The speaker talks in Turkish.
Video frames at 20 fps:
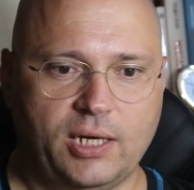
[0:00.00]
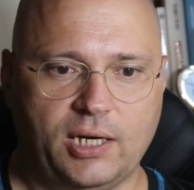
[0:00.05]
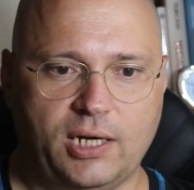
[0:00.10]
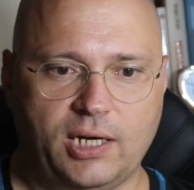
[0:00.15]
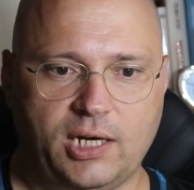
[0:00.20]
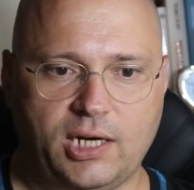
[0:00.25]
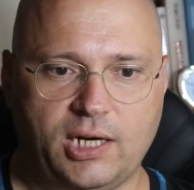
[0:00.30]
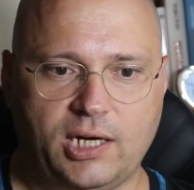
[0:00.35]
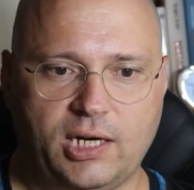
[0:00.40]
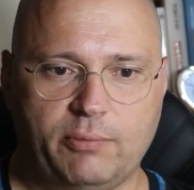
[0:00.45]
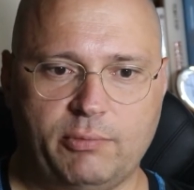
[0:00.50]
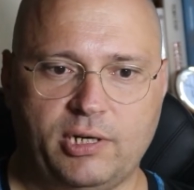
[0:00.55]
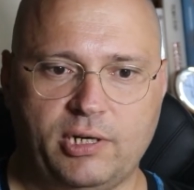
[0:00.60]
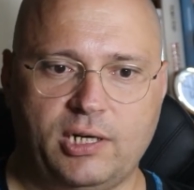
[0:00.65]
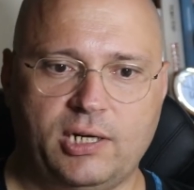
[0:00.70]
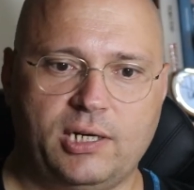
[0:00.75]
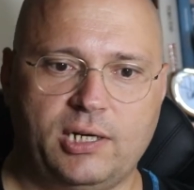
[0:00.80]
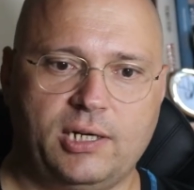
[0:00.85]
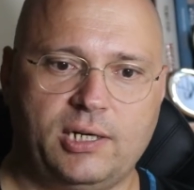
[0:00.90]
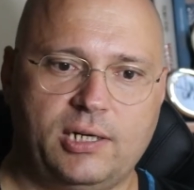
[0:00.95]
Ee, ama
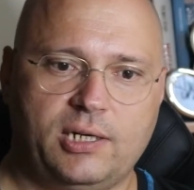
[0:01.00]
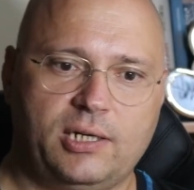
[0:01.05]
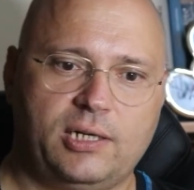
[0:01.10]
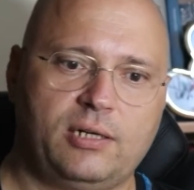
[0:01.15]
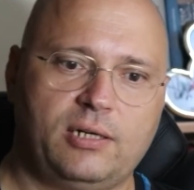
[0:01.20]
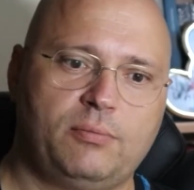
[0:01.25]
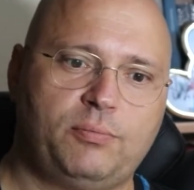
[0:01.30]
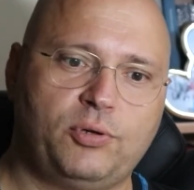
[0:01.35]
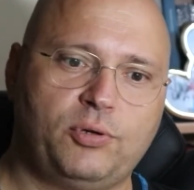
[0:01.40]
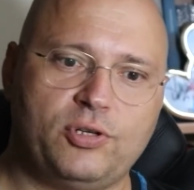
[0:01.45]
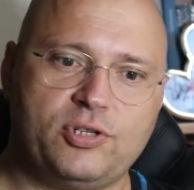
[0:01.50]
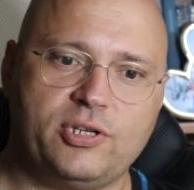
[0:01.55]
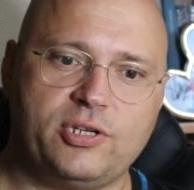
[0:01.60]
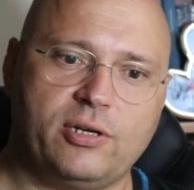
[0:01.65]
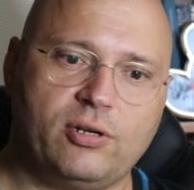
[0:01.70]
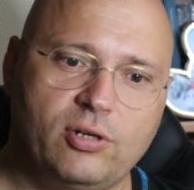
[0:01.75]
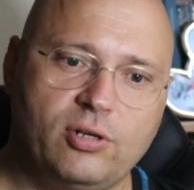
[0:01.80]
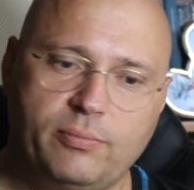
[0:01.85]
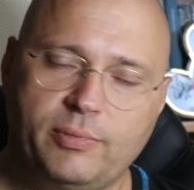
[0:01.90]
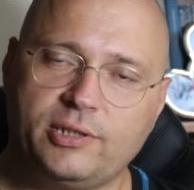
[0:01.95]
e,
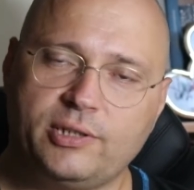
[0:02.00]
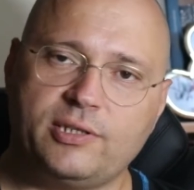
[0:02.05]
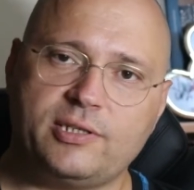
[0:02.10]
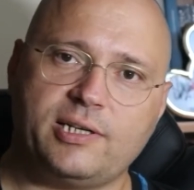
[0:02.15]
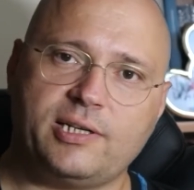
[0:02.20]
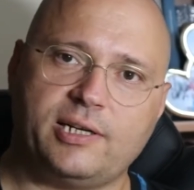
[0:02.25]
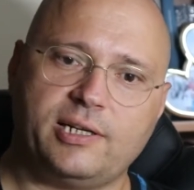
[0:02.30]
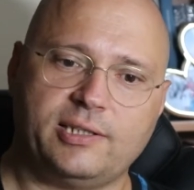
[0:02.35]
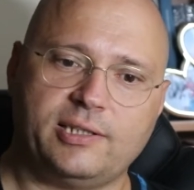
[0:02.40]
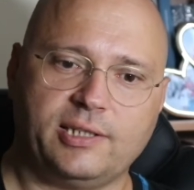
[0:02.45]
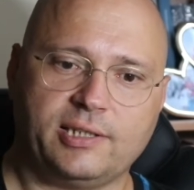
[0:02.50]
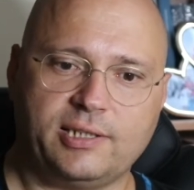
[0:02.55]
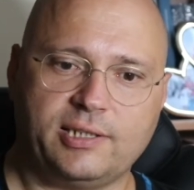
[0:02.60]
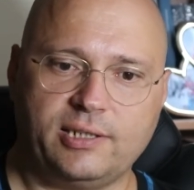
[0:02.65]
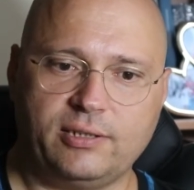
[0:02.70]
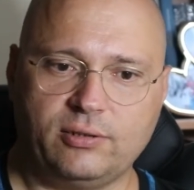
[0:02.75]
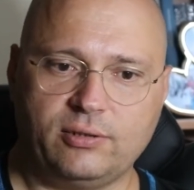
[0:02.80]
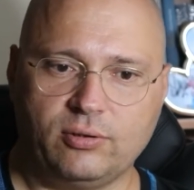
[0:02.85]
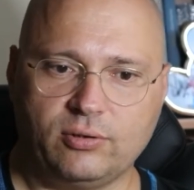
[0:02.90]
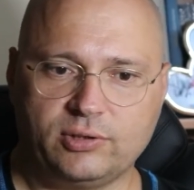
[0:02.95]
Polisiero Batı Sahra'daki